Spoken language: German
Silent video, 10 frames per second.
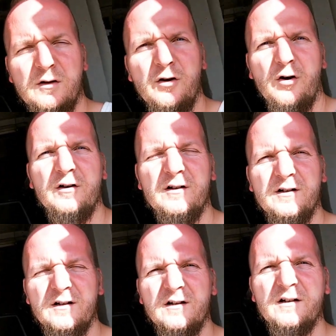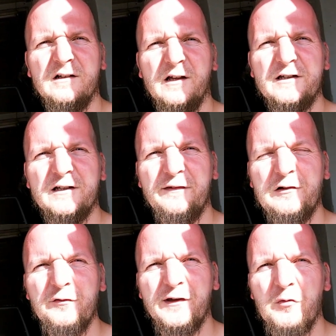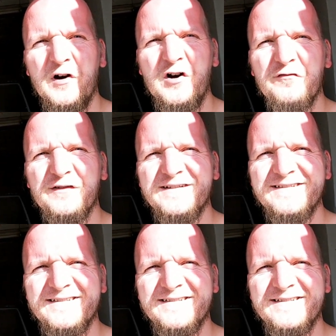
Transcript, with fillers: Ja, gleich geht's los, hau auf.